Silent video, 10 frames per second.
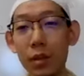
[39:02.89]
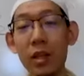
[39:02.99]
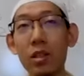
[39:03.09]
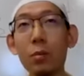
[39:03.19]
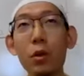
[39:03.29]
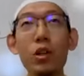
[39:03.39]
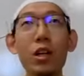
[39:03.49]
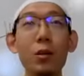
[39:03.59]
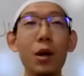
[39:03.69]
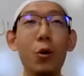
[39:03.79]
内心没有
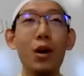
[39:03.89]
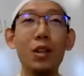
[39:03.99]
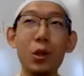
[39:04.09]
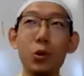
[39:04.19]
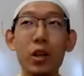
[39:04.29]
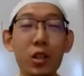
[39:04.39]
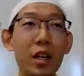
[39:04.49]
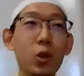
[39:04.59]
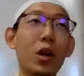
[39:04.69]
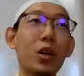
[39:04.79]
任何的变化，他就像
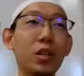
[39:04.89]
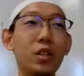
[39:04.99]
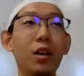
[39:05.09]
是在刷这个